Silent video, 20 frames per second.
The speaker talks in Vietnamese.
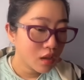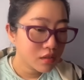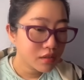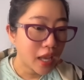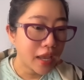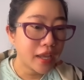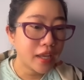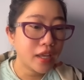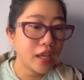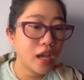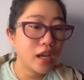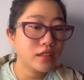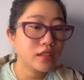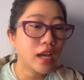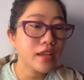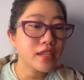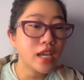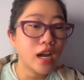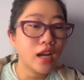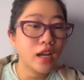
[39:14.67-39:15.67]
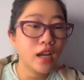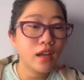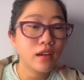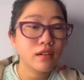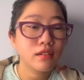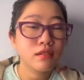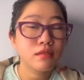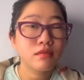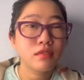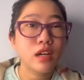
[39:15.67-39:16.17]
thì uh, tới chừng á
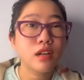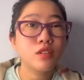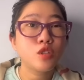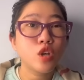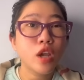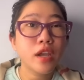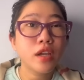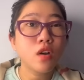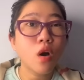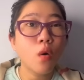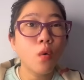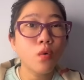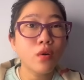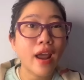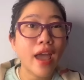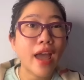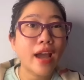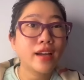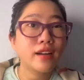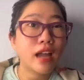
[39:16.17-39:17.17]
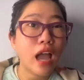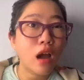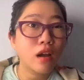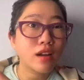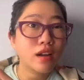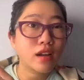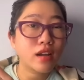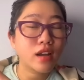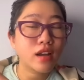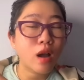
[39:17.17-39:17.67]
truy cứu ra
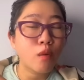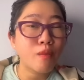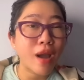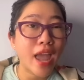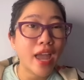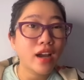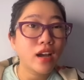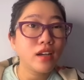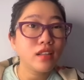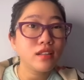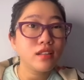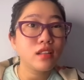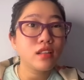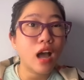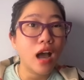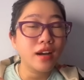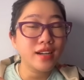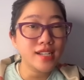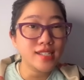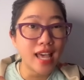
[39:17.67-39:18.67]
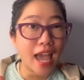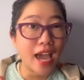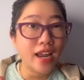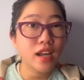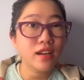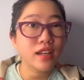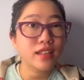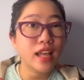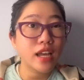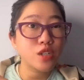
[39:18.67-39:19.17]
công an ở ở cái xã
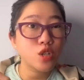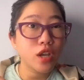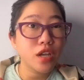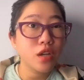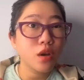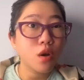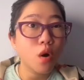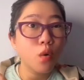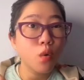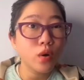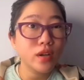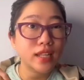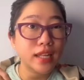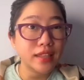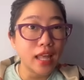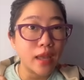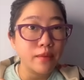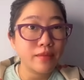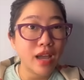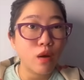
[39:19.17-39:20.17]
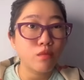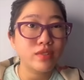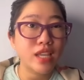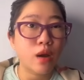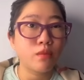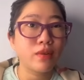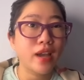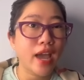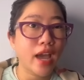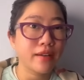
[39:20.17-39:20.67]
đó người ta truy cứu người ta tìm cái ông
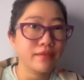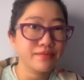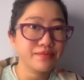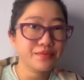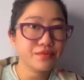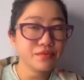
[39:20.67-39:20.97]
chồng ra